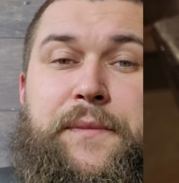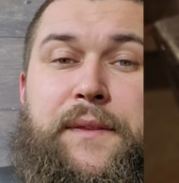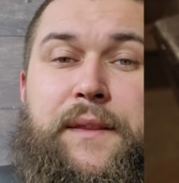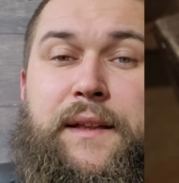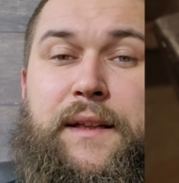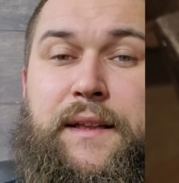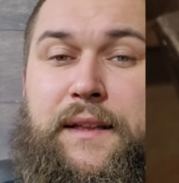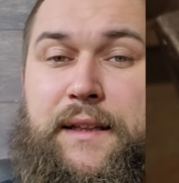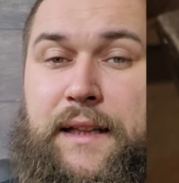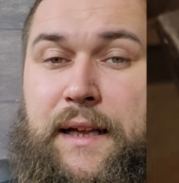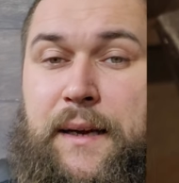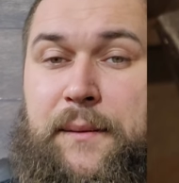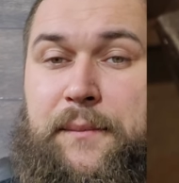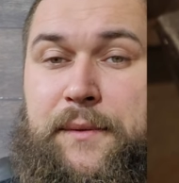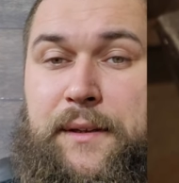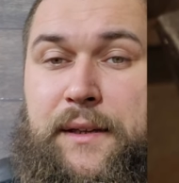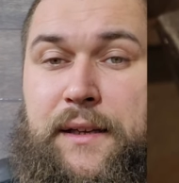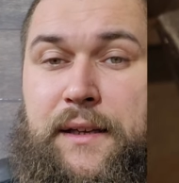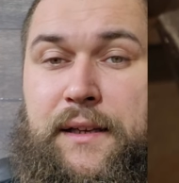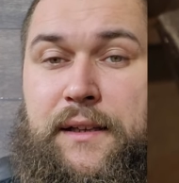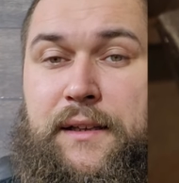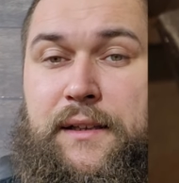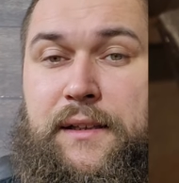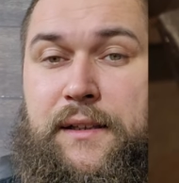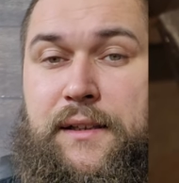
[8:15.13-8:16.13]
Dla
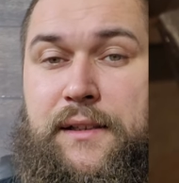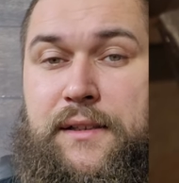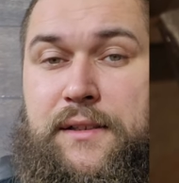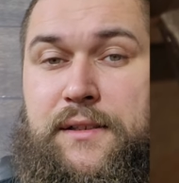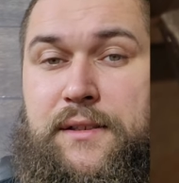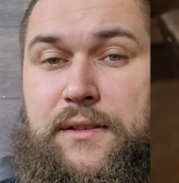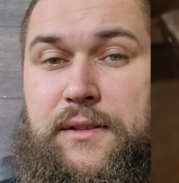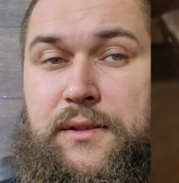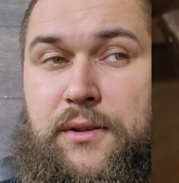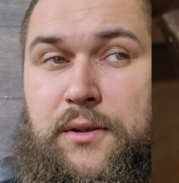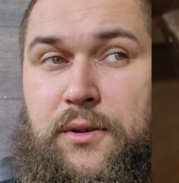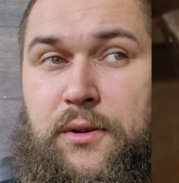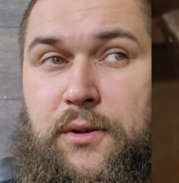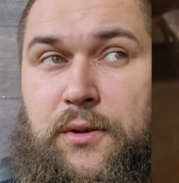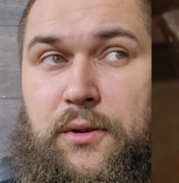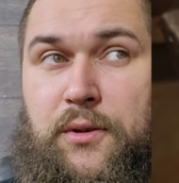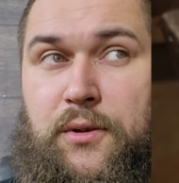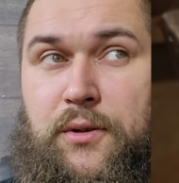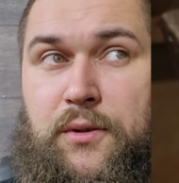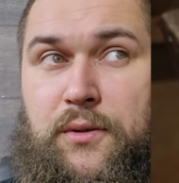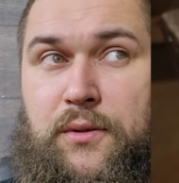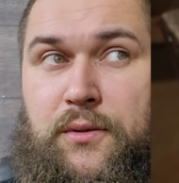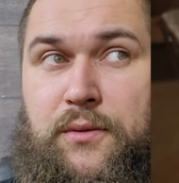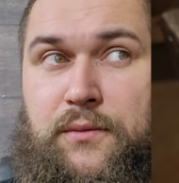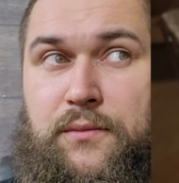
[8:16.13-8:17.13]
mnie jest
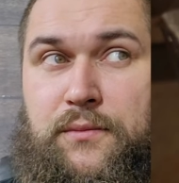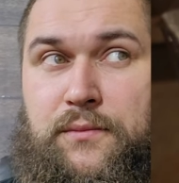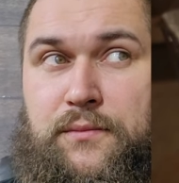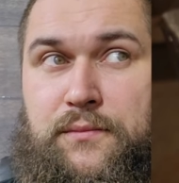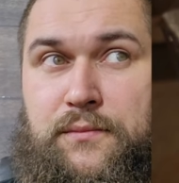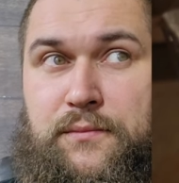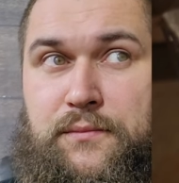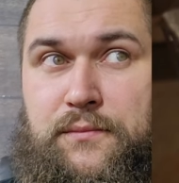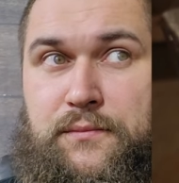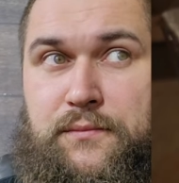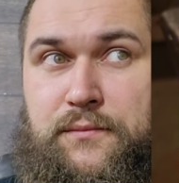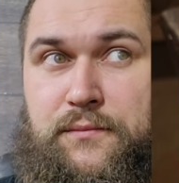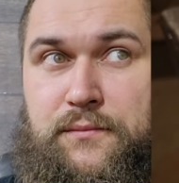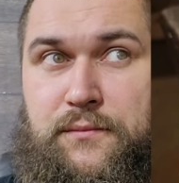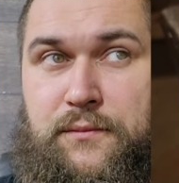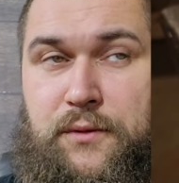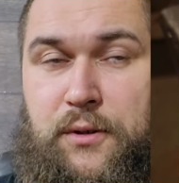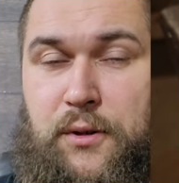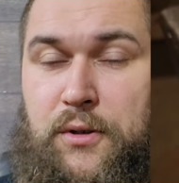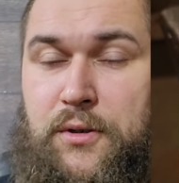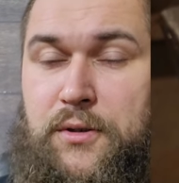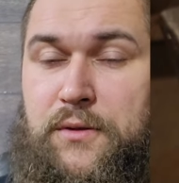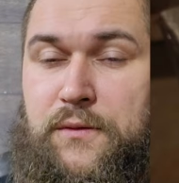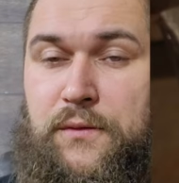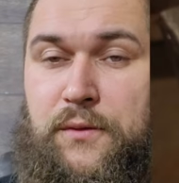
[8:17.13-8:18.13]
to
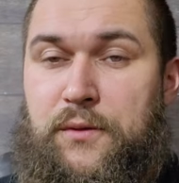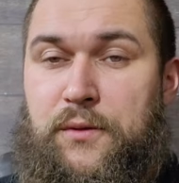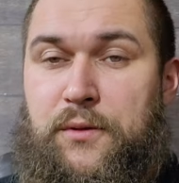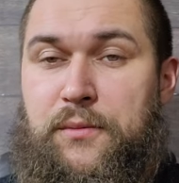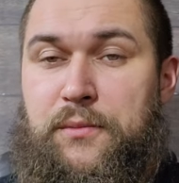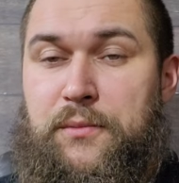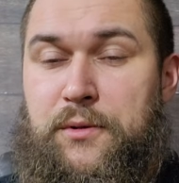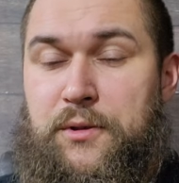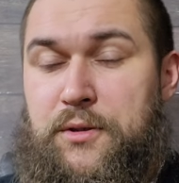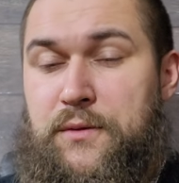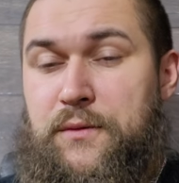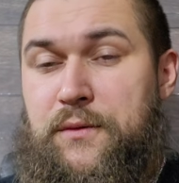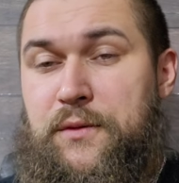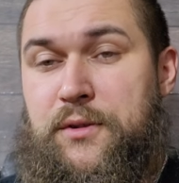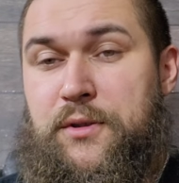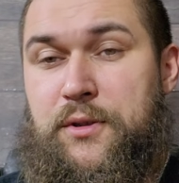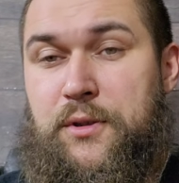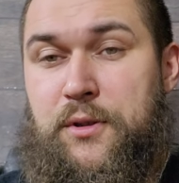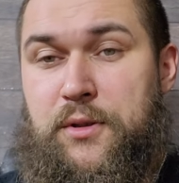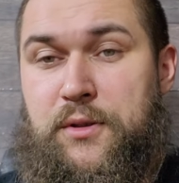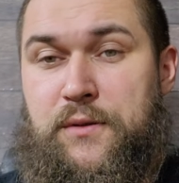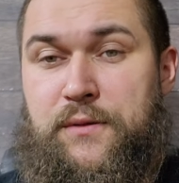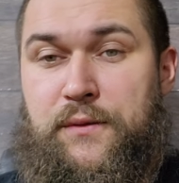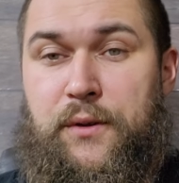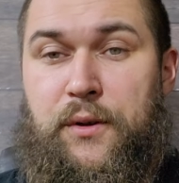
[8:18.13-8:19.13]
rozwój, możliwość
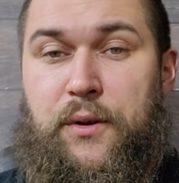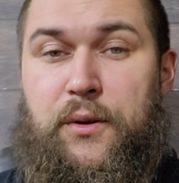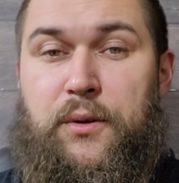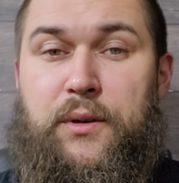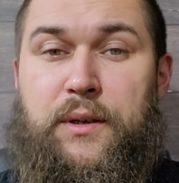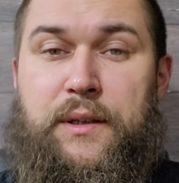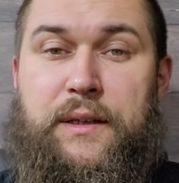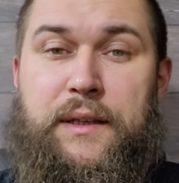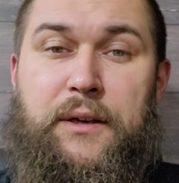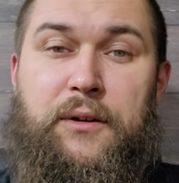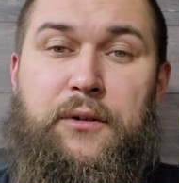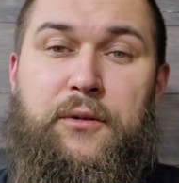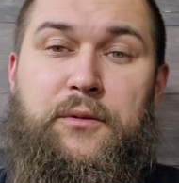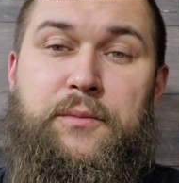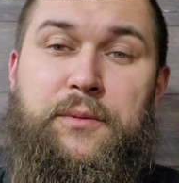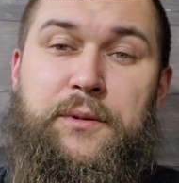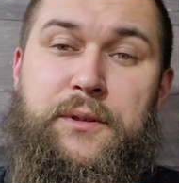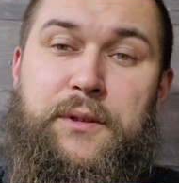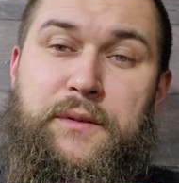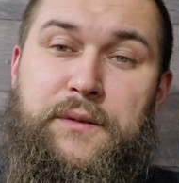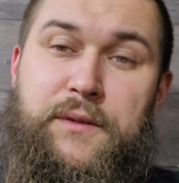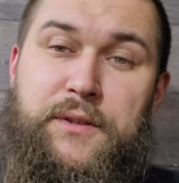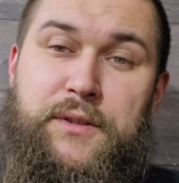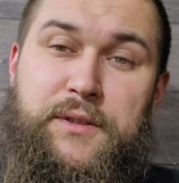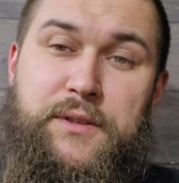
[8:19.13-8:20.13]
rozwoju kanału,
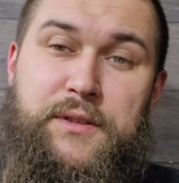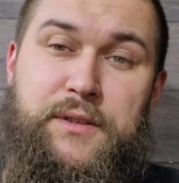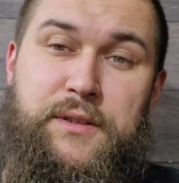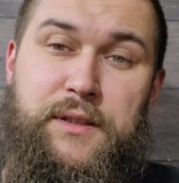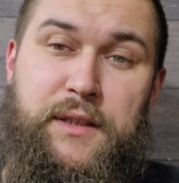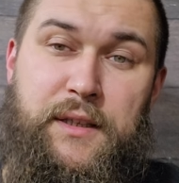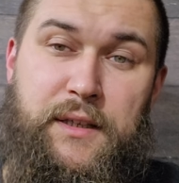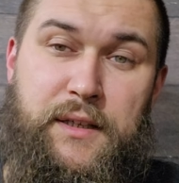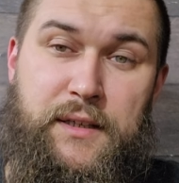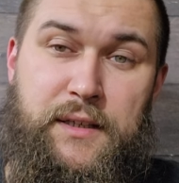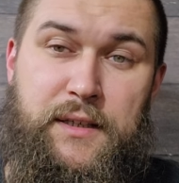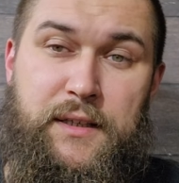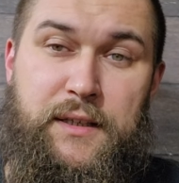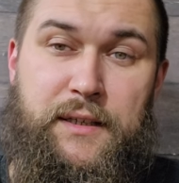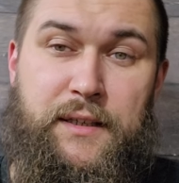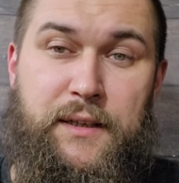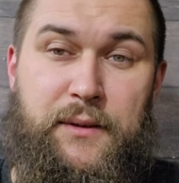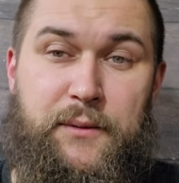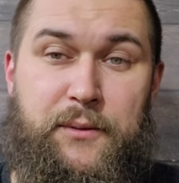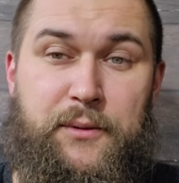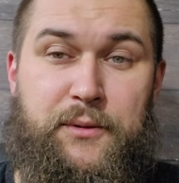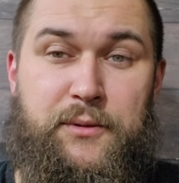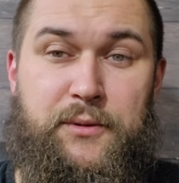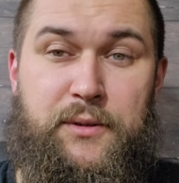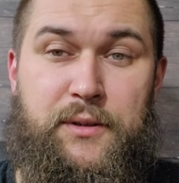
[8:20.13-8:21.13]
ponieważ te
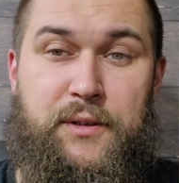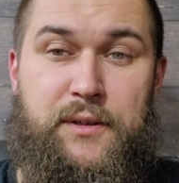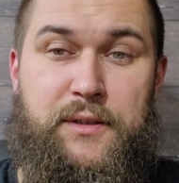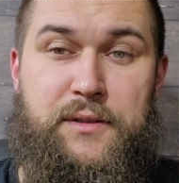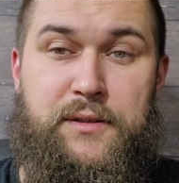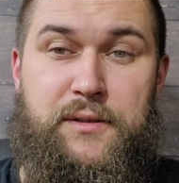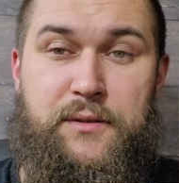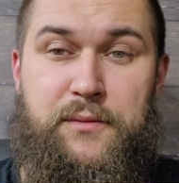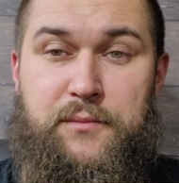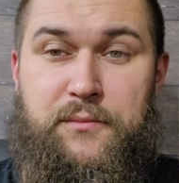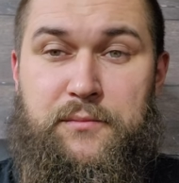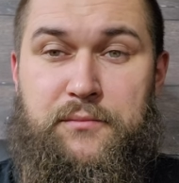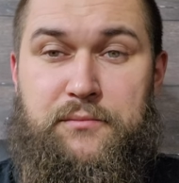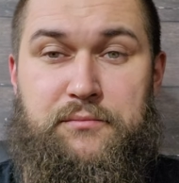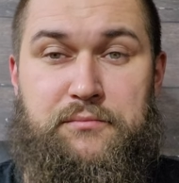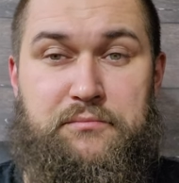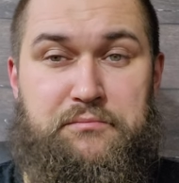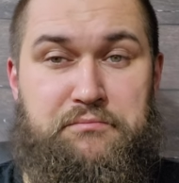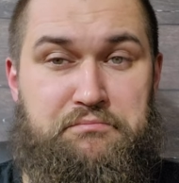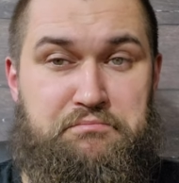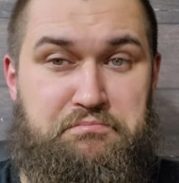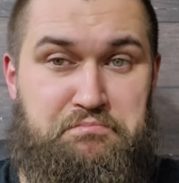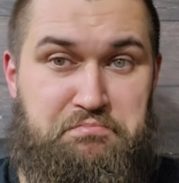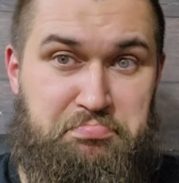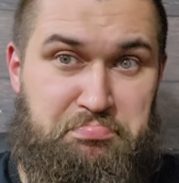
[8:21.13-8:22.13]
kanały, które są,
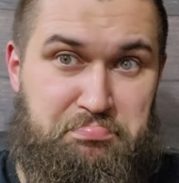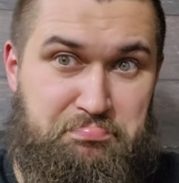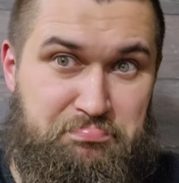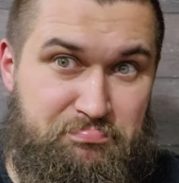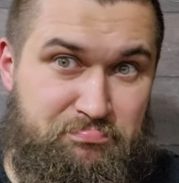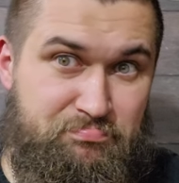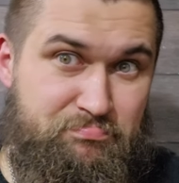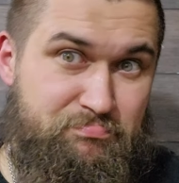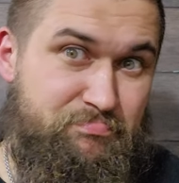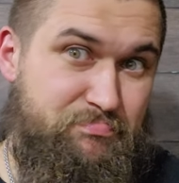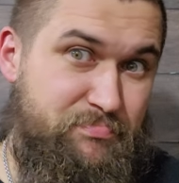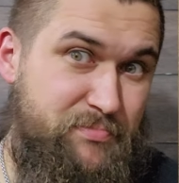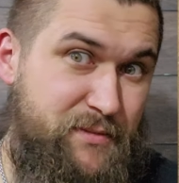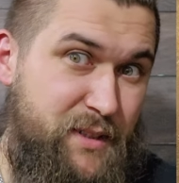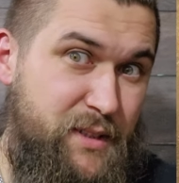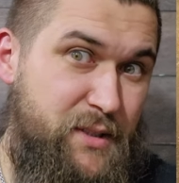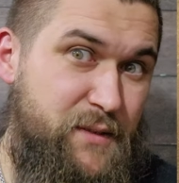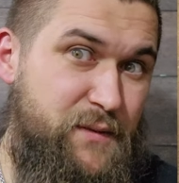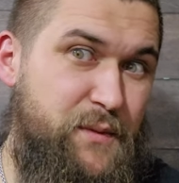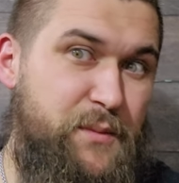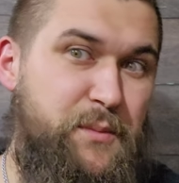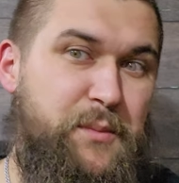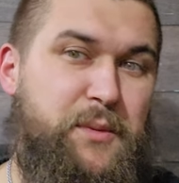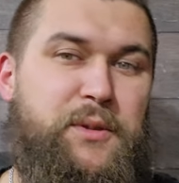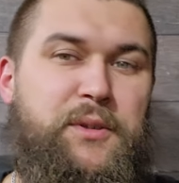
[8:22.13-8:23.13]

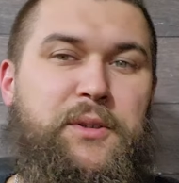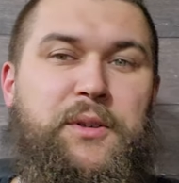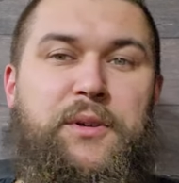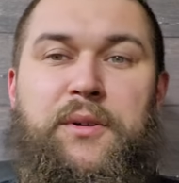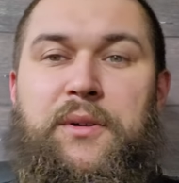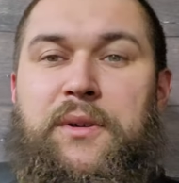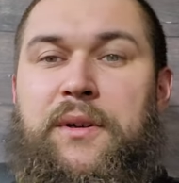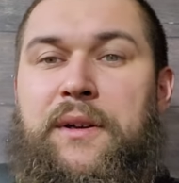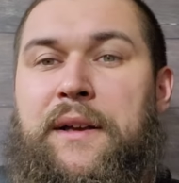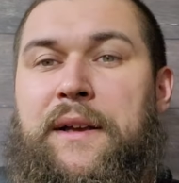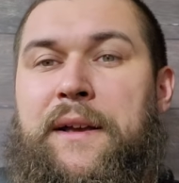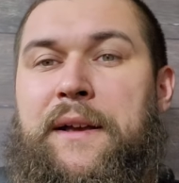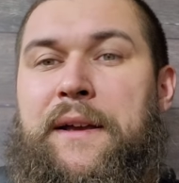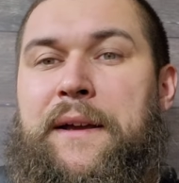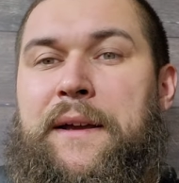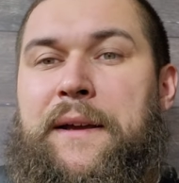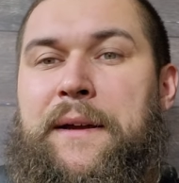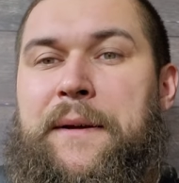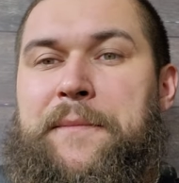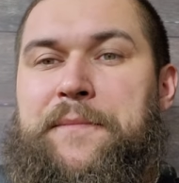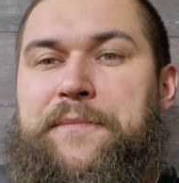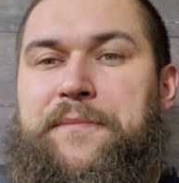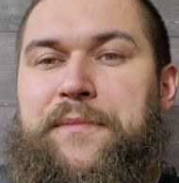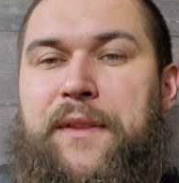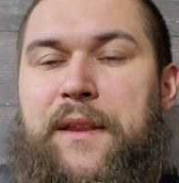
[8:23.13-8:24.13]
nazwijmy to,
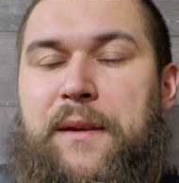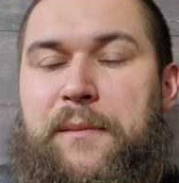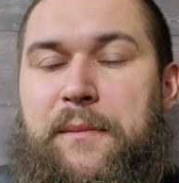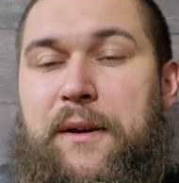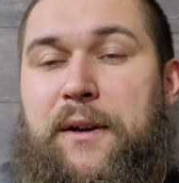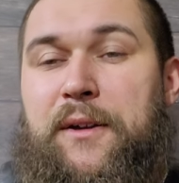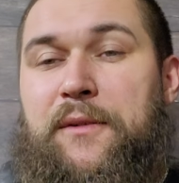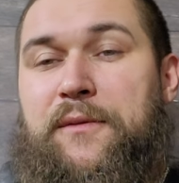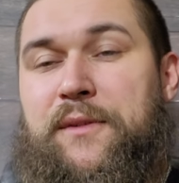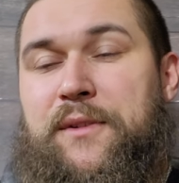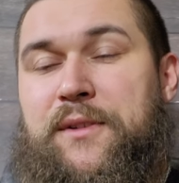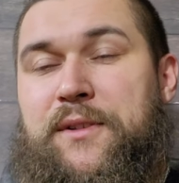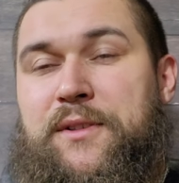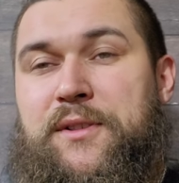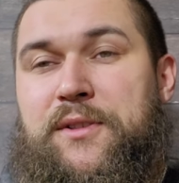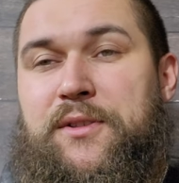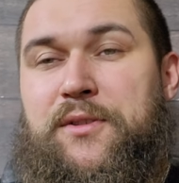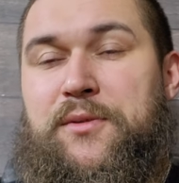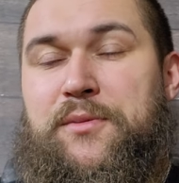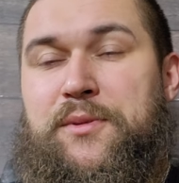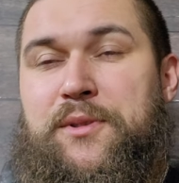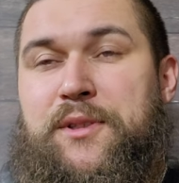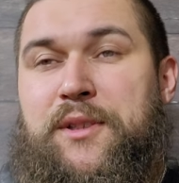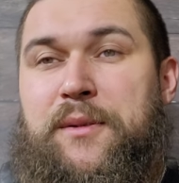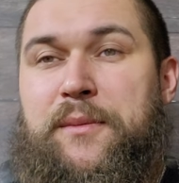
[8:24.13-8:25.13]
mają więcej
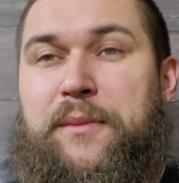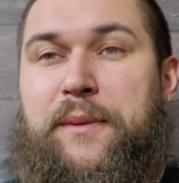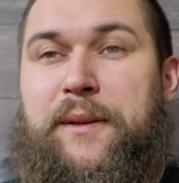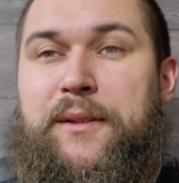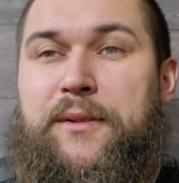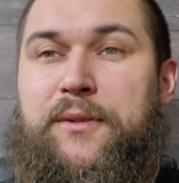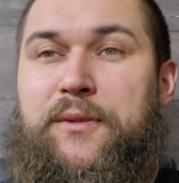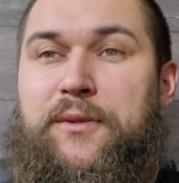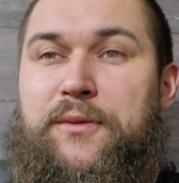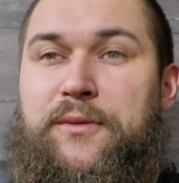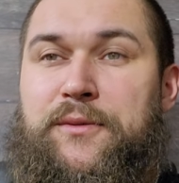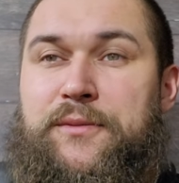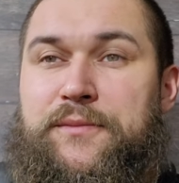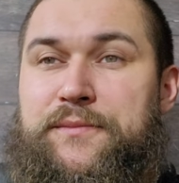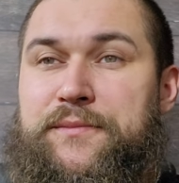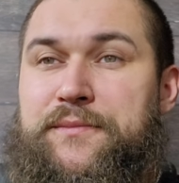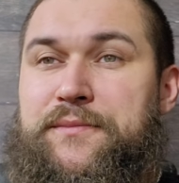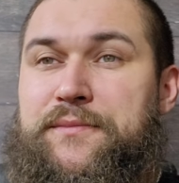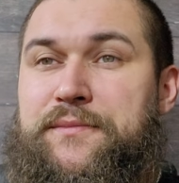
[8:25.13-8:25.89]
subskrybentów,